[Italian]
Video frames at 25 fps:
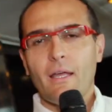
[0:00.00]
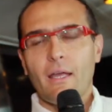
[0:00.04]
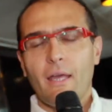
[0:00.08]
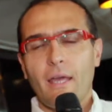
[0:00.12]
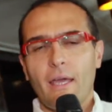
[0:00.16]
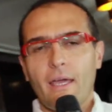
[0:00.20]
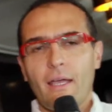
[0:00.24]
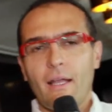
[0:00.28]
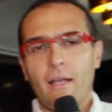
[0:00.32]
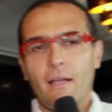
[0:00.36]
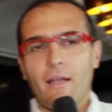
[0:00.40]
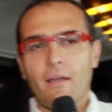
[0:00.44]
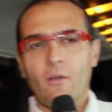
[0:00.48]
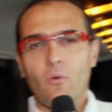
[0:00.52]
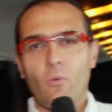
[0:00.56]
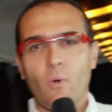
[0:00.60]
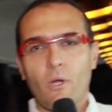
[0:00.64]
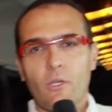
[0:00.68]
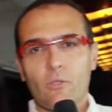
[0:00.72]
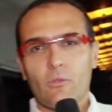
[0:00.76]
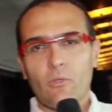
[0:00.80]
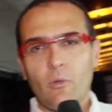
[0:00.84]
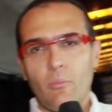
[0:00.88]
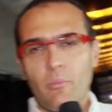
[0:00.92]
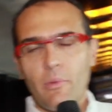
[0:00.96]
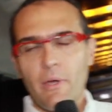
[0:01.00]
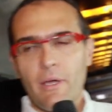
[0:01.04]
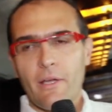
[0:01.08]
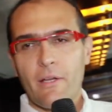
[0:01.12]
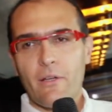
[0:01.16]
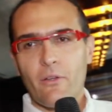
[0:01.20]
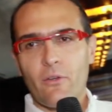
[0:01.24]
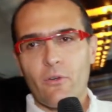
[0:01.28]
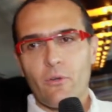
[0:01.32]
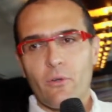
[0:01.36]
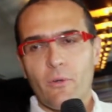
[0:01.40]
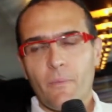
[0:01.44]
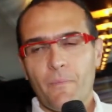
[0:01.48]
E il quarto
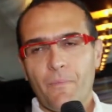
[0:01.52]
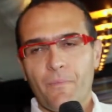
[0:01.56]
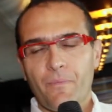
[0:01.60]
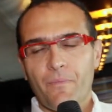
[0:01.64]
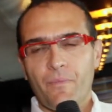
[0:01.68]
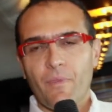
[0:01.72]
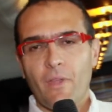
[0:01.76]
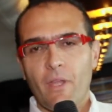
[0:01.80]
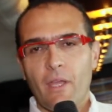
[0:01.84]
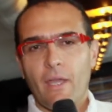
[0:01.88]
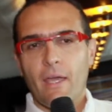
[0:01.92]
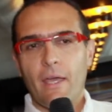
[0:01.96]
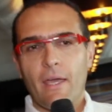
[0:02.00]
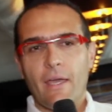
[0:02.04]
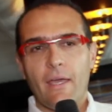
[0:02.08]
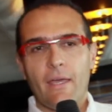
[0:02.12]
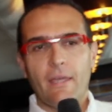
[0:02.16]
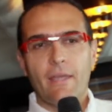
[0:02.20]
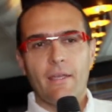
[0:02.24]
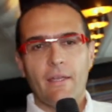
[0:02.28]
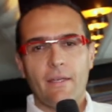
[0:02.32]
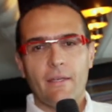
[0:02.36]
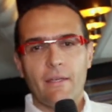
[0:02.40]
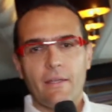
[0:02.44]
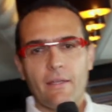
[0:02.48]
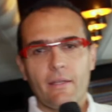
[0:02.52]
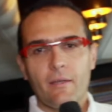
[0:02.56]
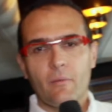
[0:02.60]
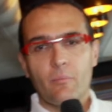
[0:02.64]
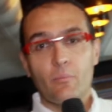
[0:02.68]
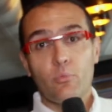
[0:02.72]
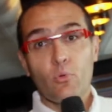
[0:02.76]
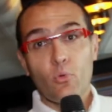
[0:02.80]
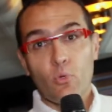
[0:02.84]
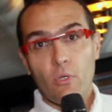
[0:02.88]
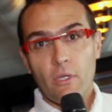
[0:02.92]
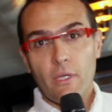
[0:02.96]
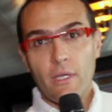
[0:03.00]
albergo è in
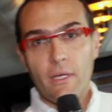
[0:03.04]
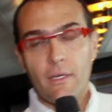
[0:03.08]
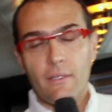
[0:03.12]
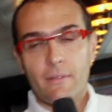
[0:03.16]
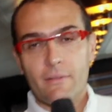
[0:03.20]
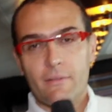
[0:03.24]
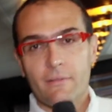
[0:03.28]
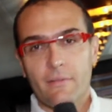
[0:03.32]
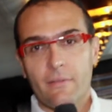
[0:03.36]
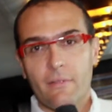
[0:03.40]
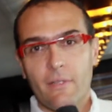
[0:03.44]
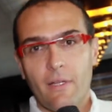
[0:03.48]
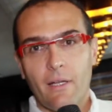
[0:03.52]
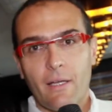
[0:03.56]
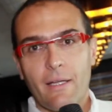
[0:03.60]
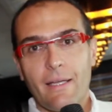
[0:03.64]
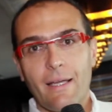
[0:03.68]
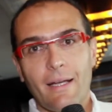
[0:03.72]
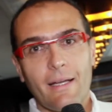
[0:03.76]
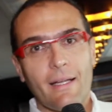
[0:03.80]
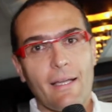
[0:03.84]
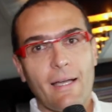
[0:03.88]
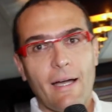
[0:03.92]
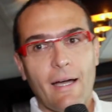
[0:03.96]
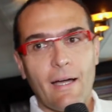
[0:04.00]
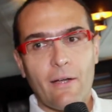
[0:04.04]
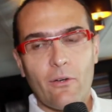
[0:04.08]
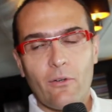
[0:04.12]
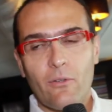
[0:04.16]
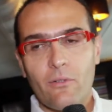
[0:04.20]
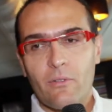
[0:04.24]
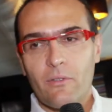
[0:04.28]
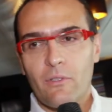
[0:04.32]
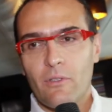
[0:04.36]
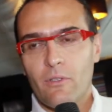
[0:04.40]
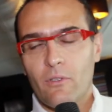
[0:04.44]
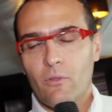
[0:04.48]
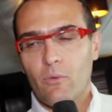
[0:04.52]
Puglia, nel Gargano,
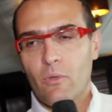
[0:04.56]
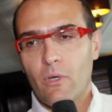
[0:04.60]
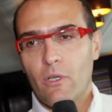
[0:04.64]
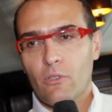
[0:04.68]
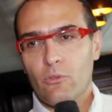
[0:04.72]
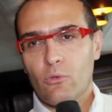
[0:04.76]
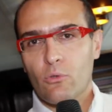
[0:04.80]
una